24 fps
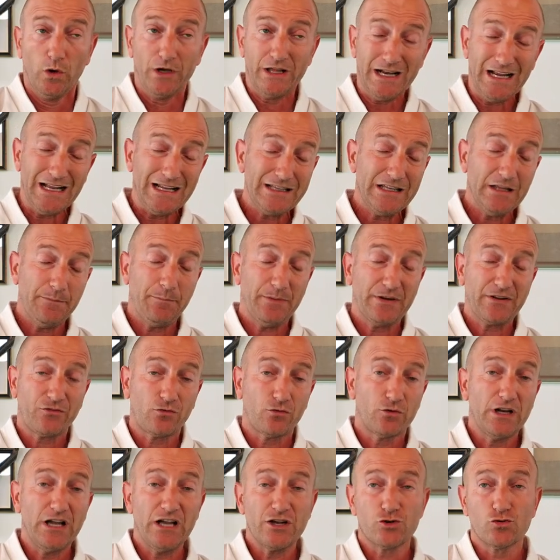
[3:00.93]
un grande
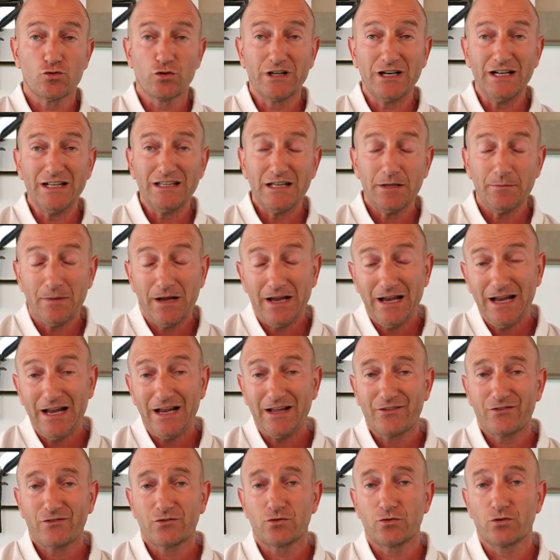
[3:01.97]
personaggio, un grande
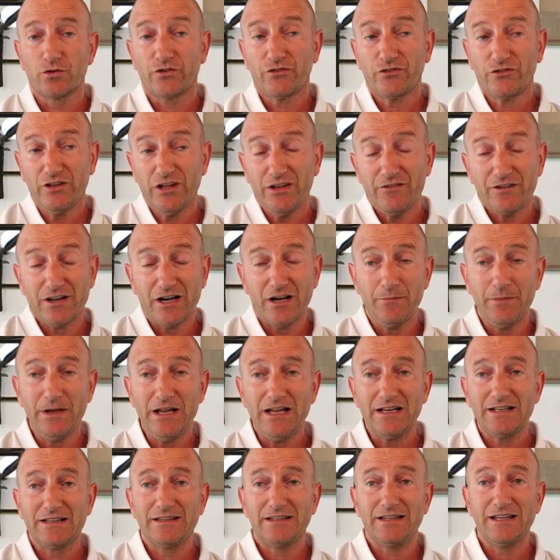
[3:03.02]
maestro, se
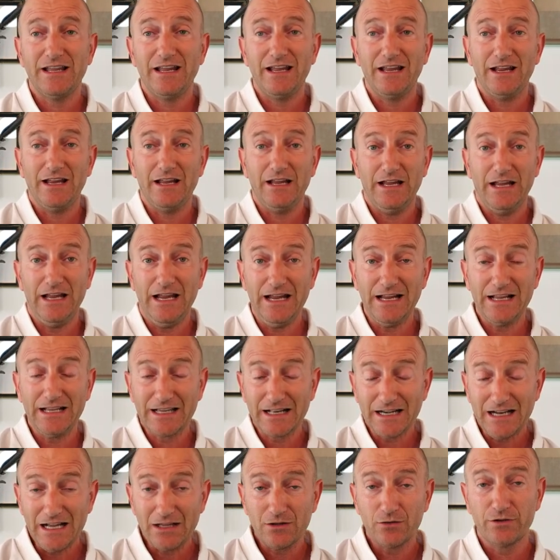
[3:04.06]
veramente è in
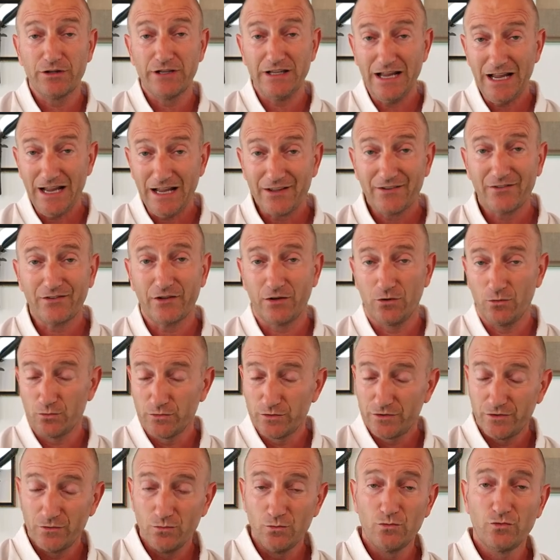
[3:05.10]
grado di essere
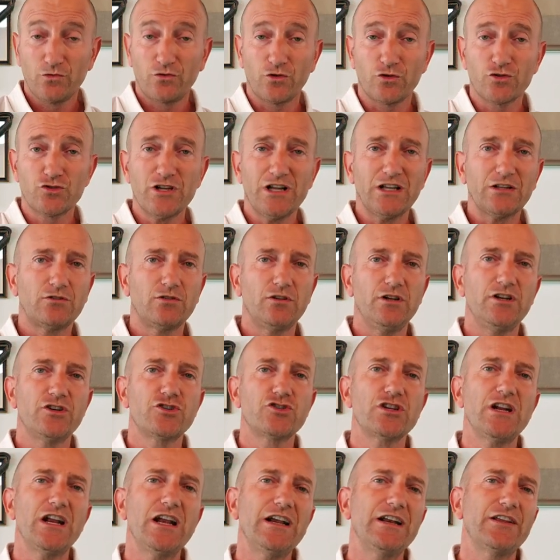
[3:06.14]
un, un soggetto del
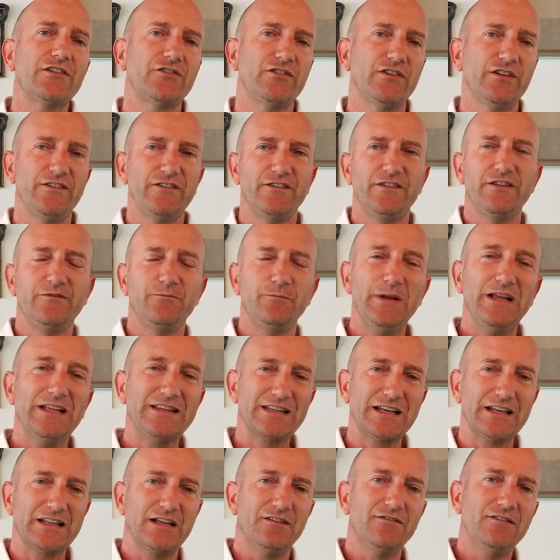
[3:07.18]
genere, si deve
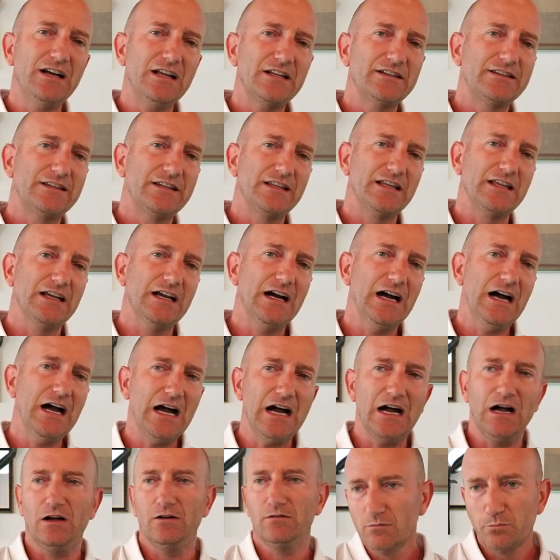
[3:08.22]
mettere davanti
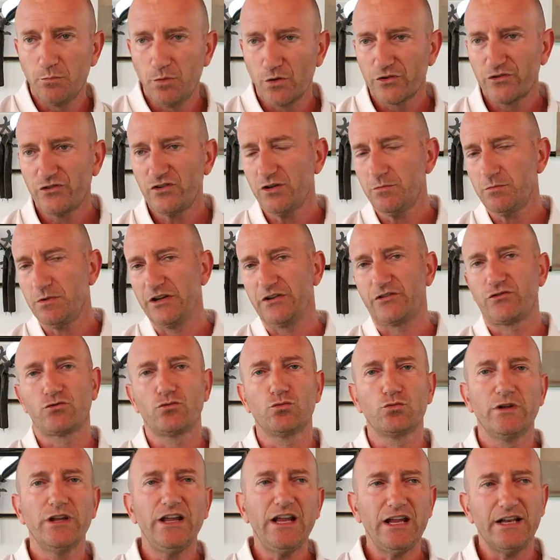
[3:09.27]
a un possibile
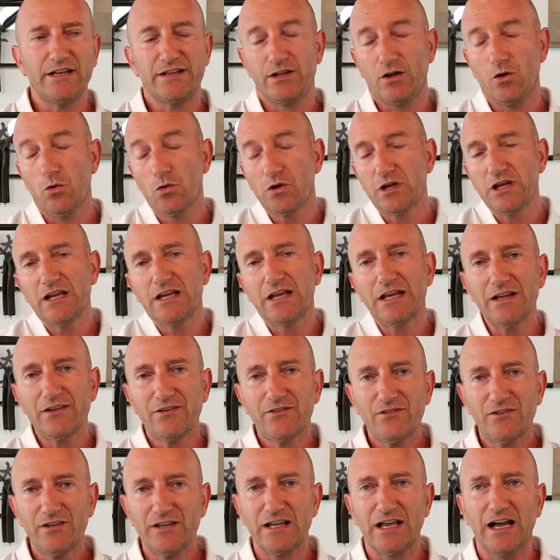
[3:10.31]
studente o chi che
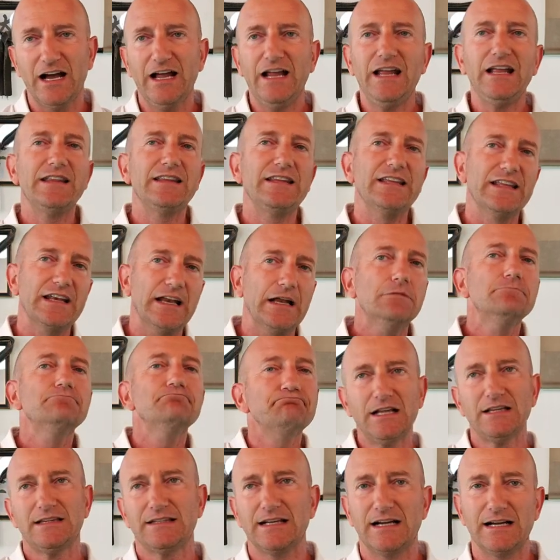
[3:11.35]
sia e dire
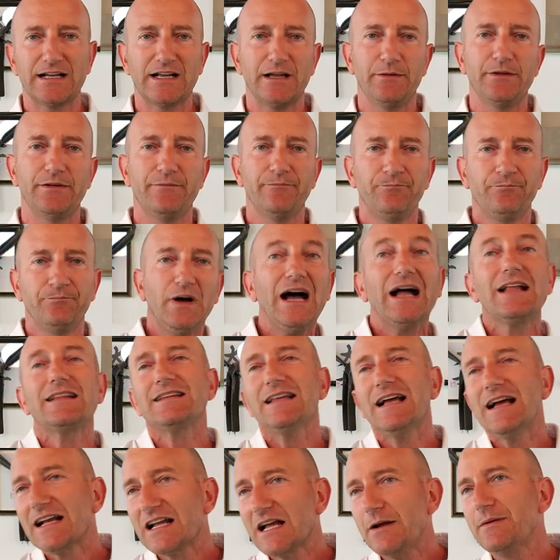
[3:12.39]
attaccami, ma
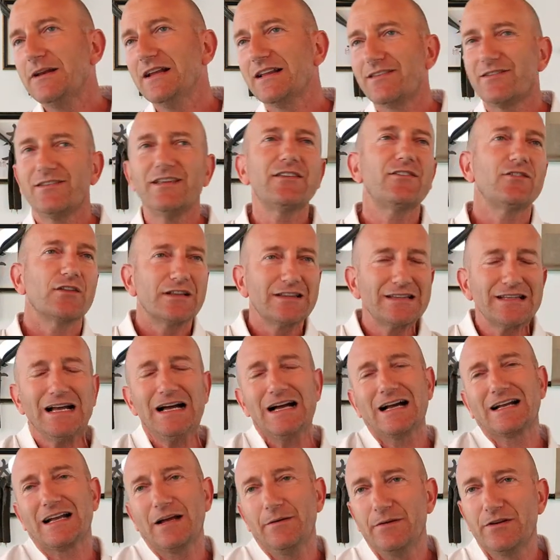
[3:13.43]
attaccami nel senso
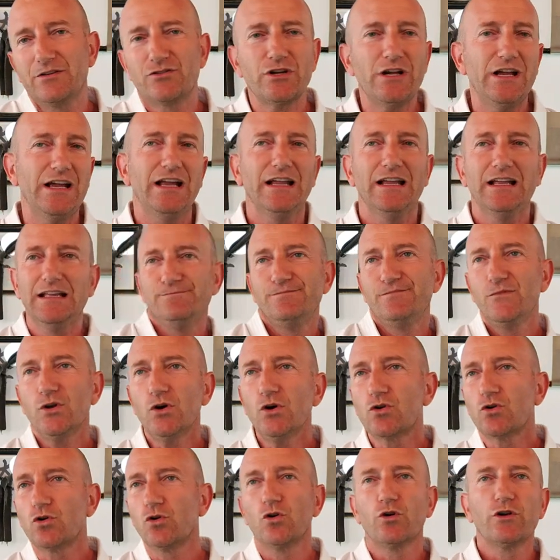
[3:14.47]
attaccami, cioè
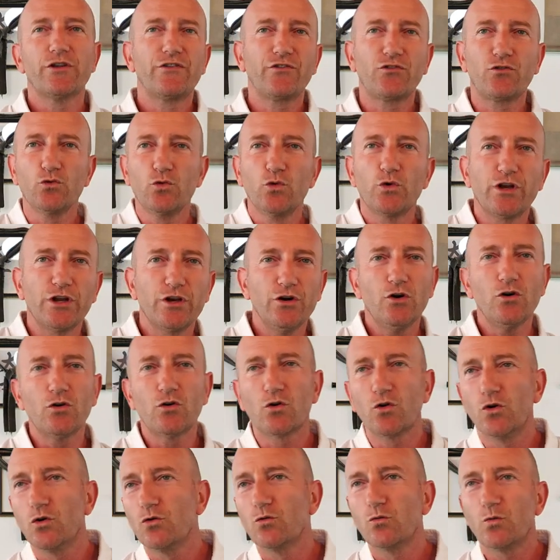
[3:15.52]
non con lo Itsuki, non
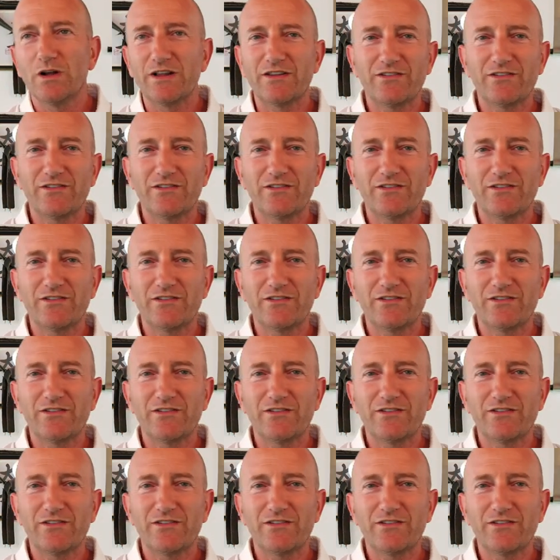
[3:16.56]
con